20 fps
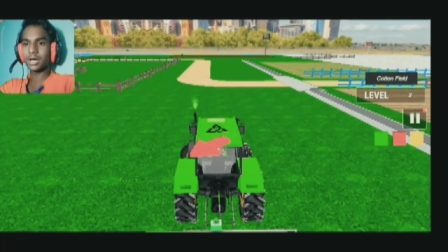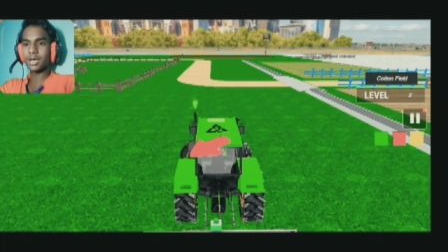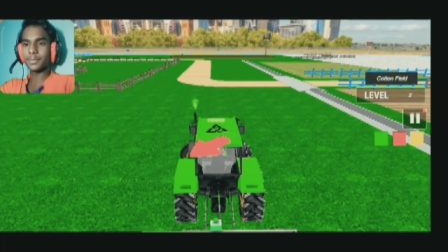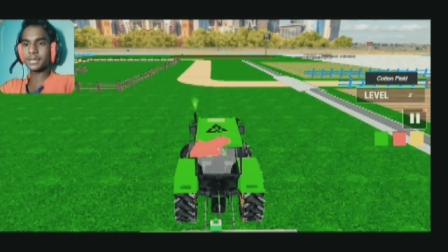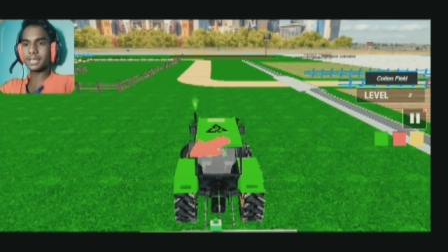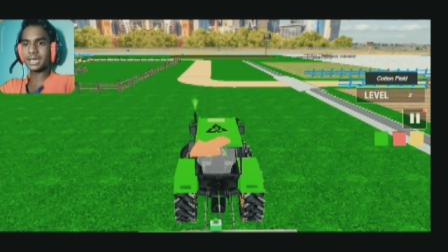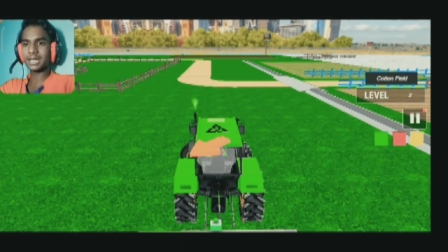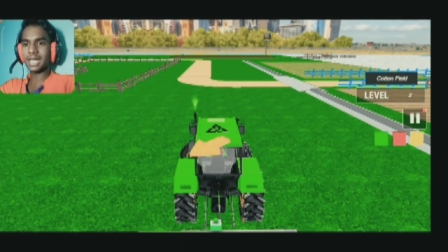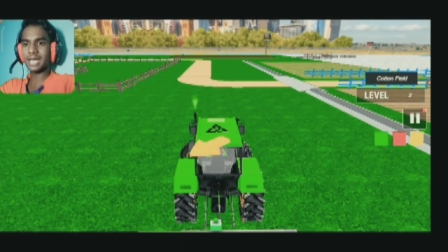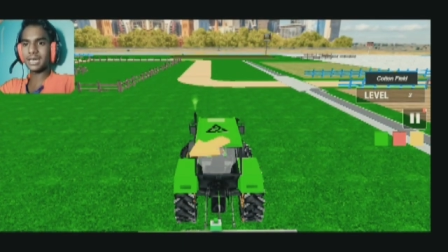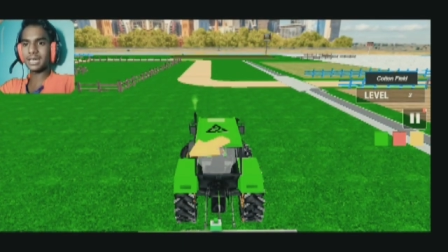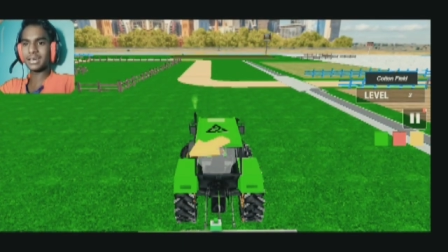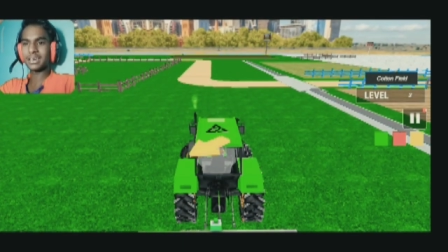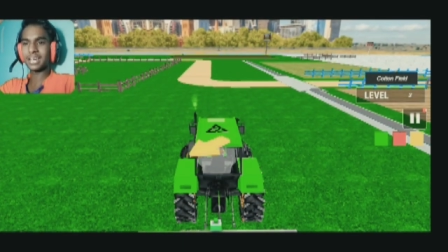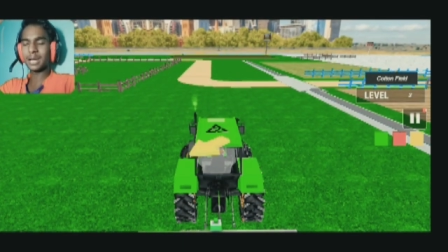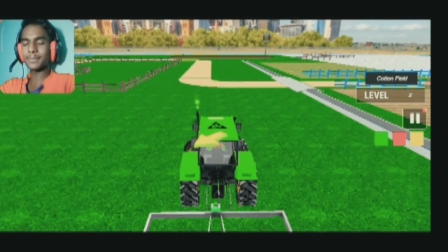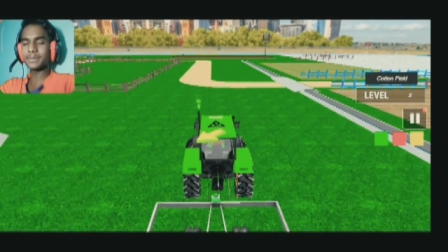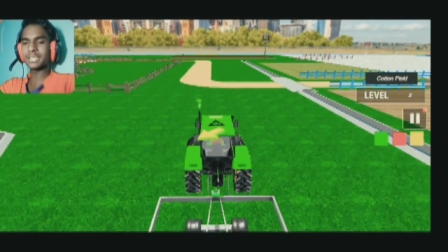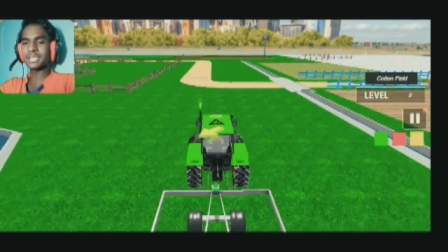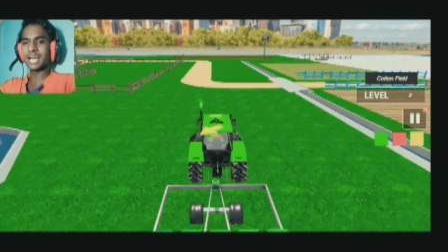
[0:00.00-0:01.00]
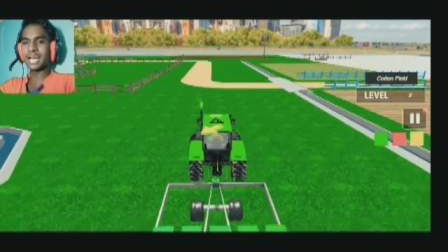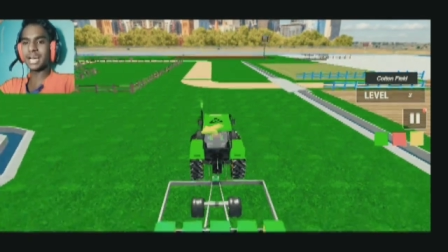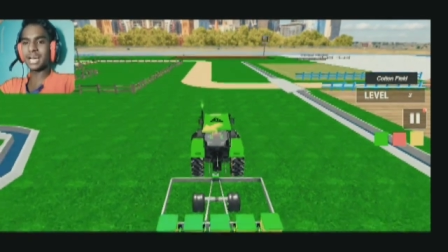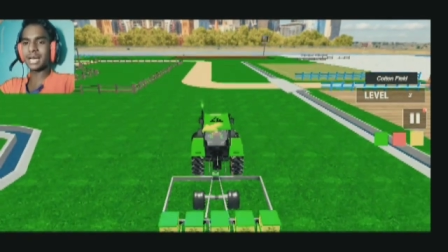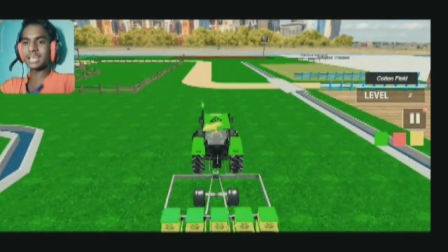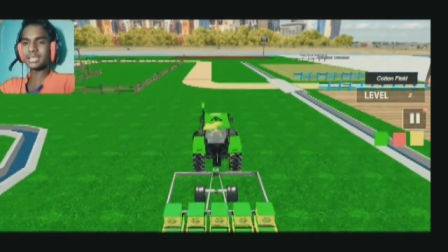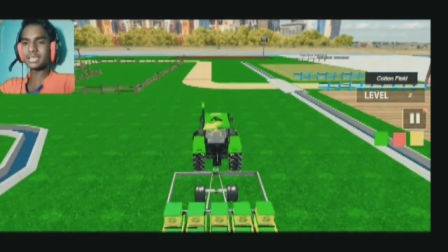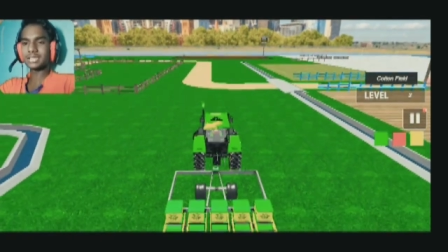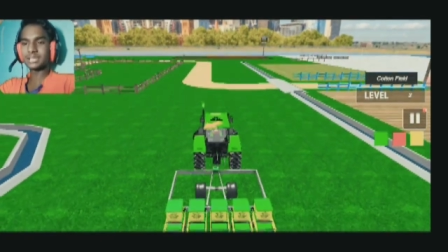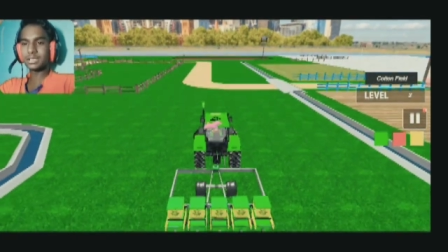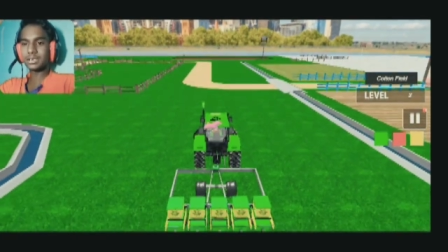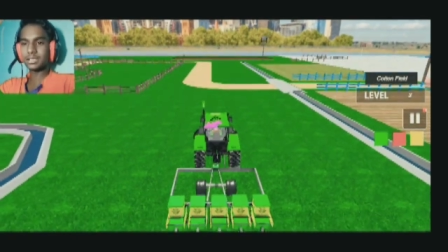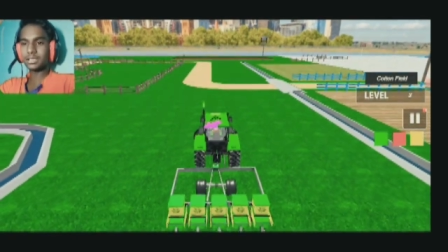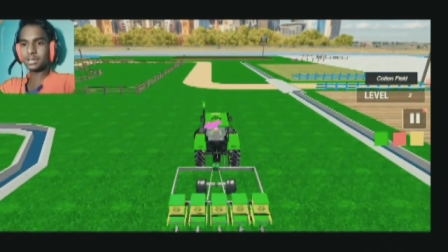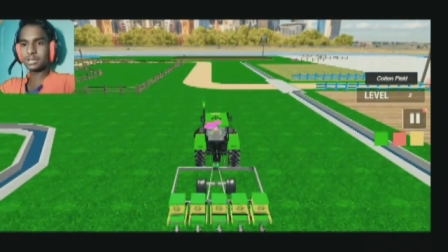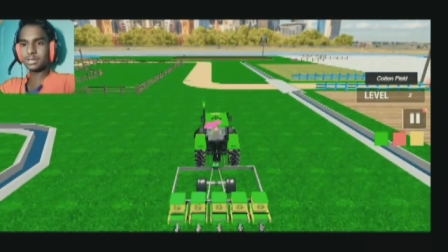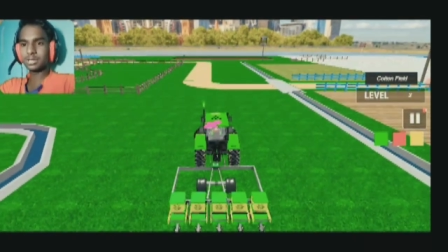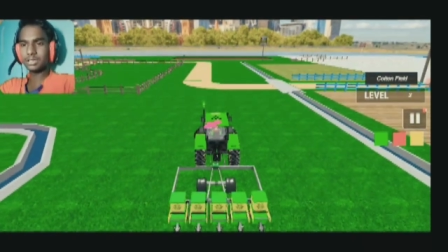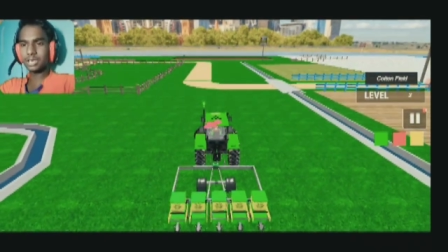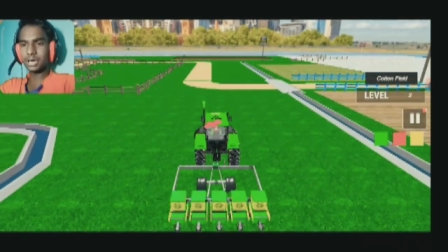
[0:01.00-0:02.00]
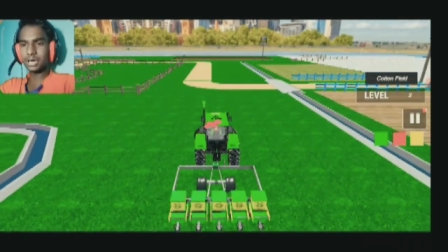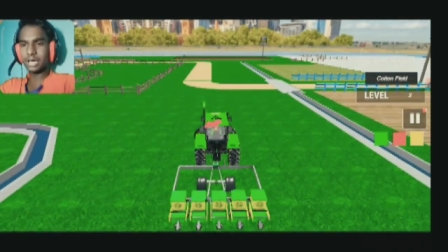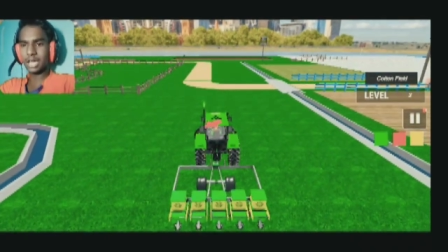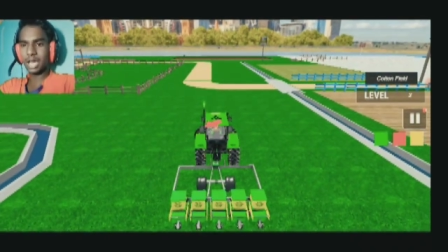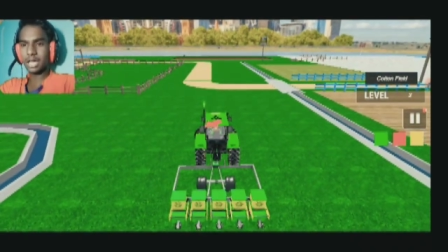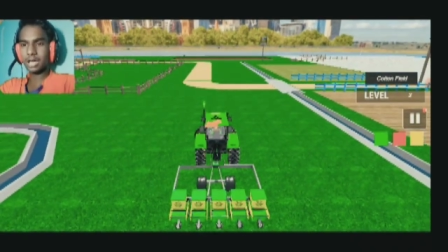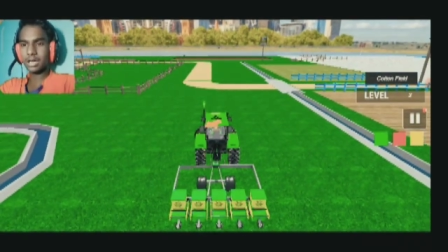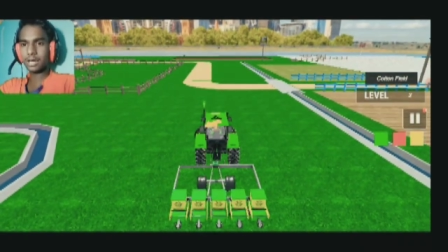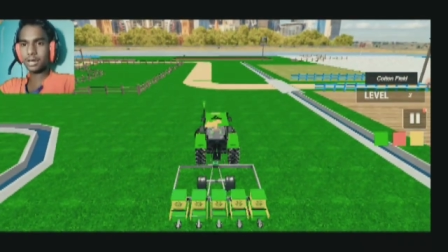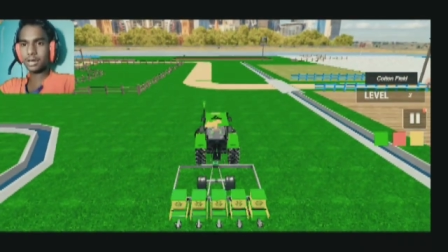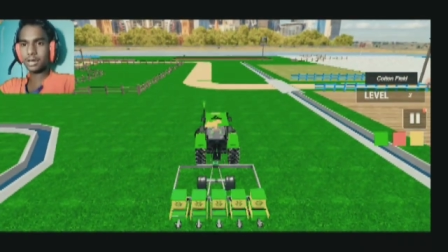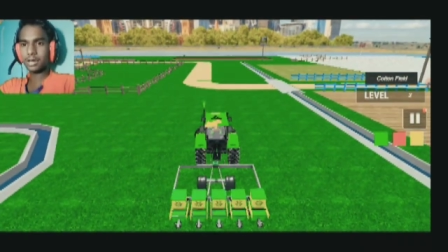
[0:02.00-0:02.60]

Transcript: अब ये क्या है अबे दिखा ये क्या है